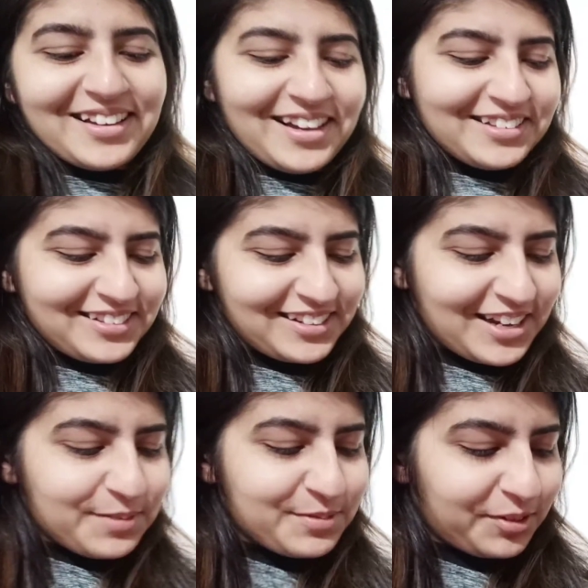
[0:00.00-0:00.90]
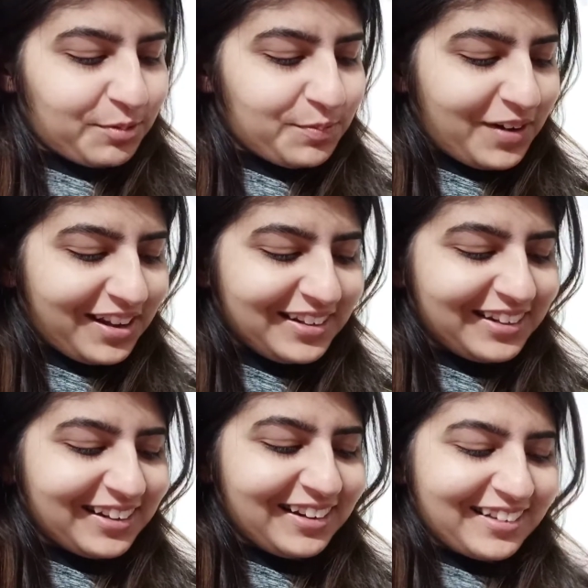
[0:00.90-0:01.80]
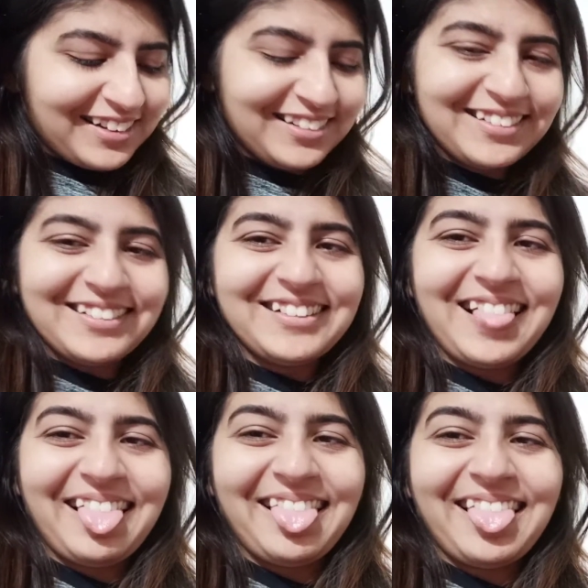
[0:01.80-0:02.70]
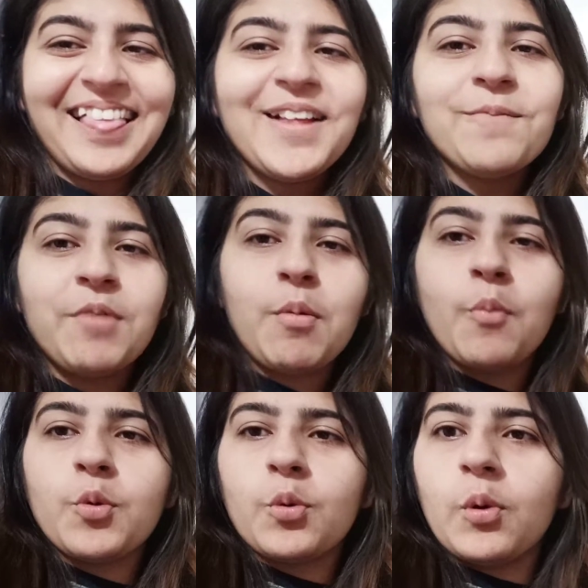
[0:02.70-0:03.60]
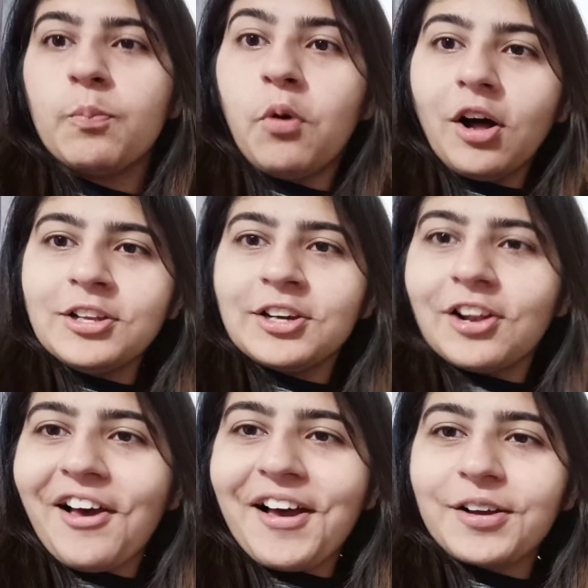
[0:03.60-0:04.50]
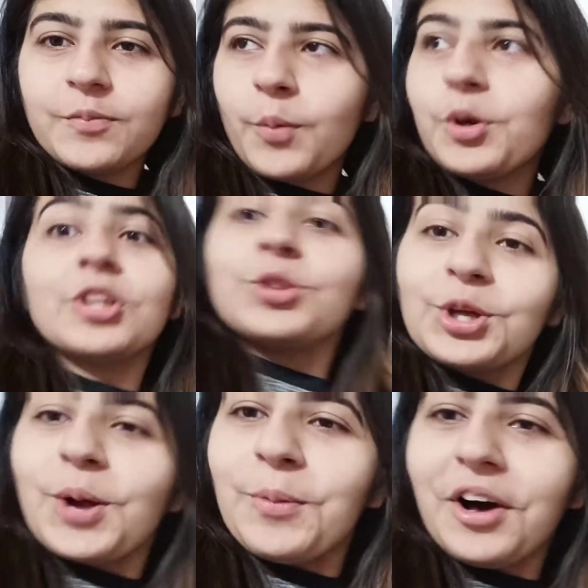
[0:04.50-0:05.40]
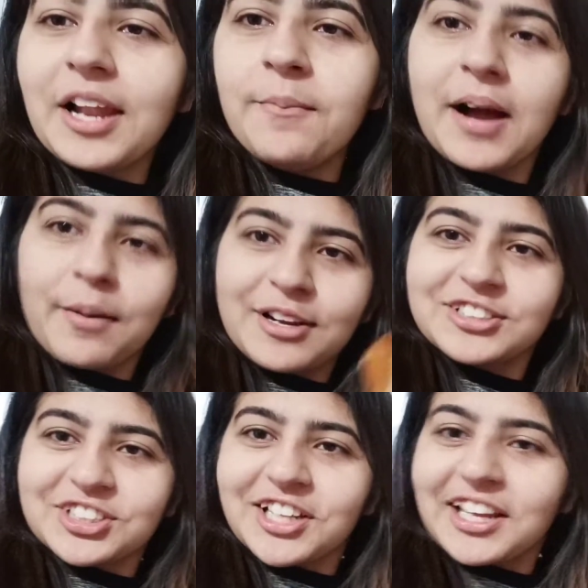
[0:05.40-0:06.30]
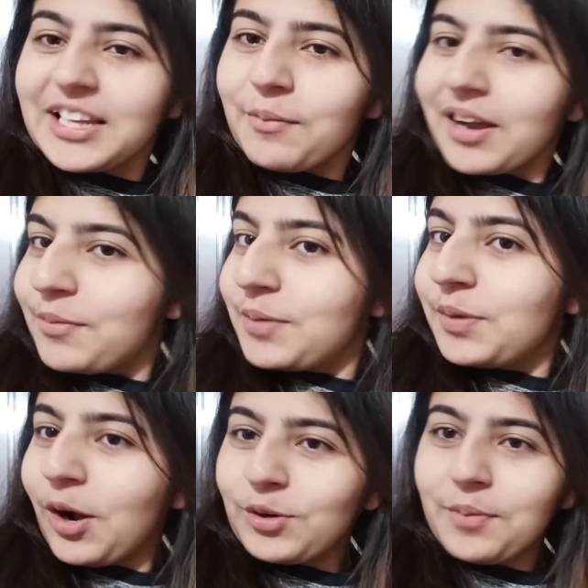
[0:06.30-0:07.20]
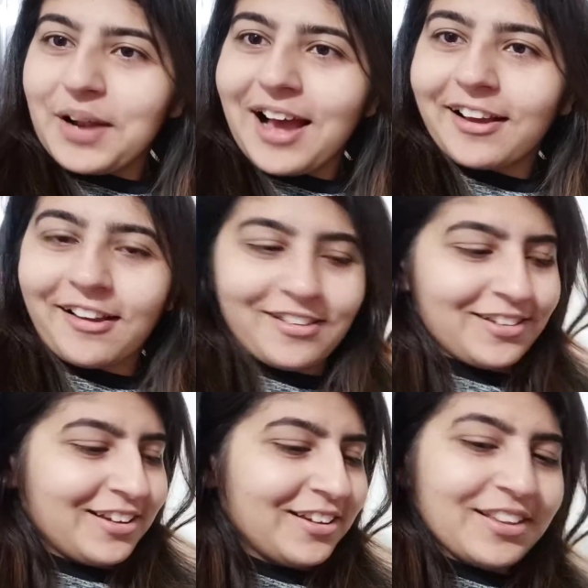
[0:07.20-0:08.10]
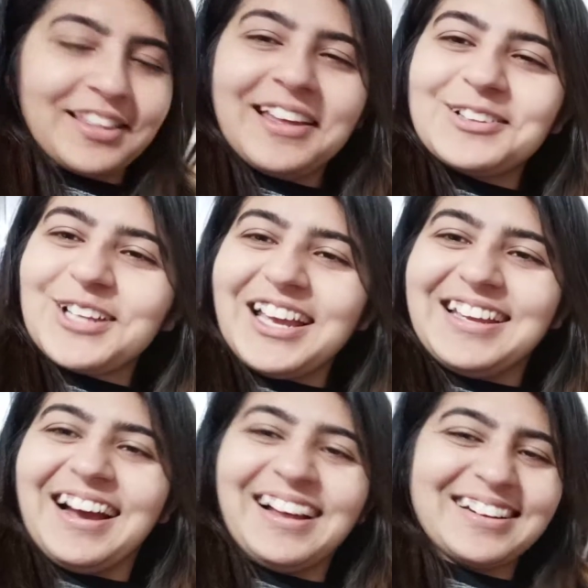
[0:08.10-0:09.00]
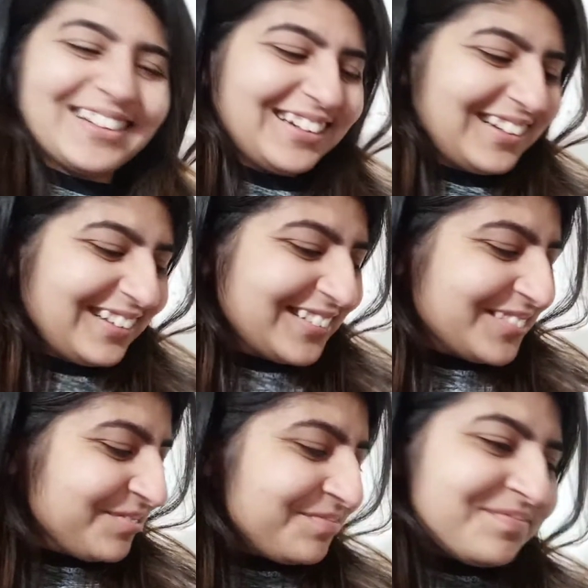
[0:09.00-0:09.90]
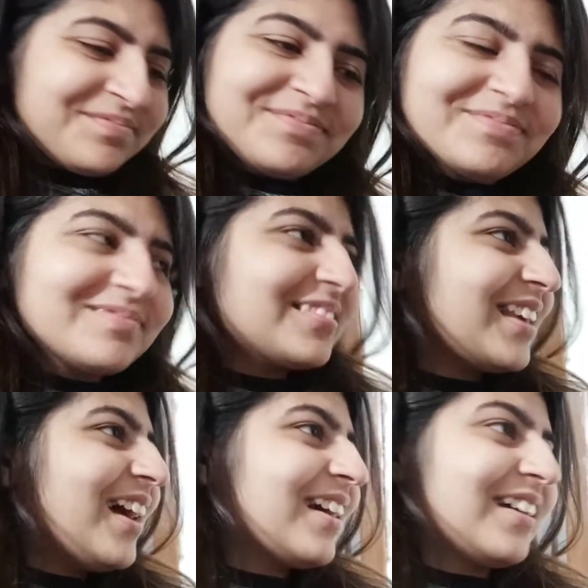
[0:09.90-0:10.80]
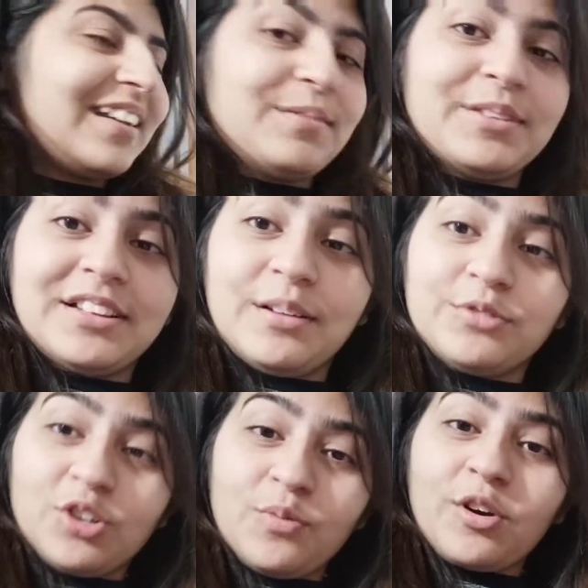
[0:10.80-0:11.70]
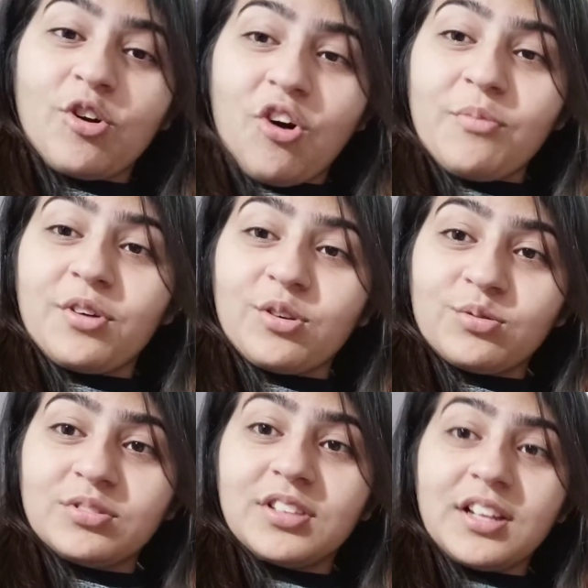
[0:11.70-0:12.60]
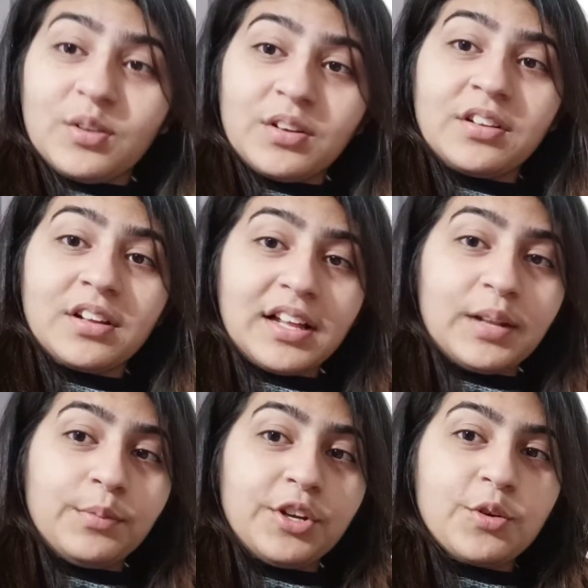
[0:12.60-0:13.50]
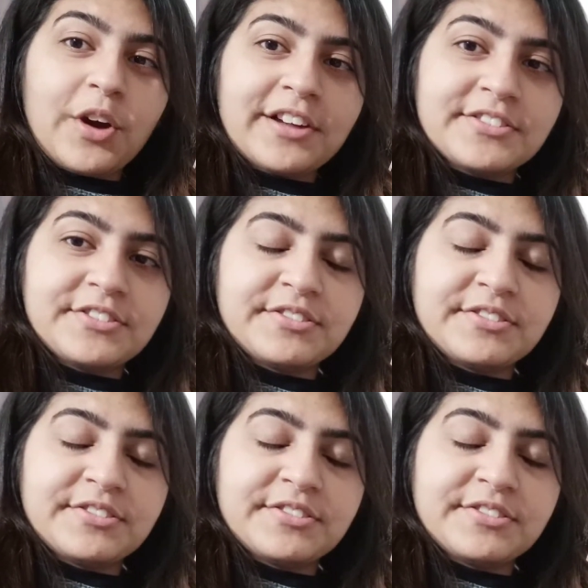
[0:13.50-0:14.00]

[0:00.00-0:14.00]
आजकल खाने सच में बाल निकला कल मैं मम्मी में बाल निकला है मम्मी कहते तेरा बाल है मैं कहा मेरे चिट्टे नहीं है मैं कहा मेरे ब्राउन या ब्लैक है ये एक तो यार क्या करे बंदा अब चलो मैं कॉम करूँ देन आई मीट यू गाइस